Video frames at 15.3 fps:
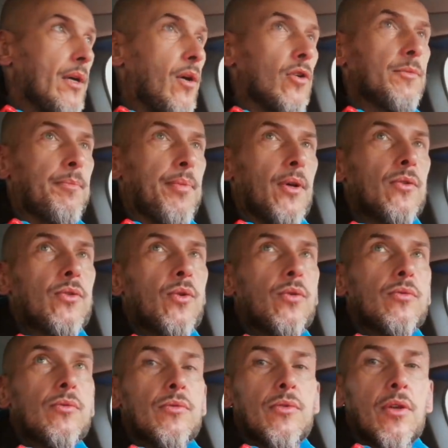Od piątku
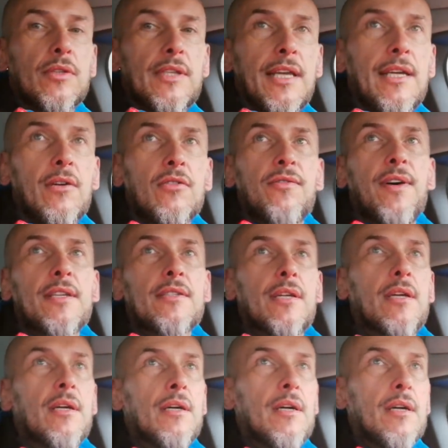dostaję od Was,
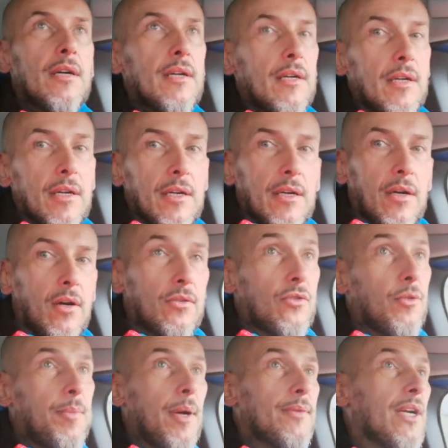od
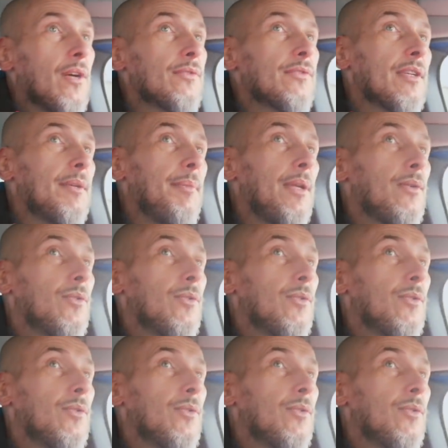zupełnie obcych mi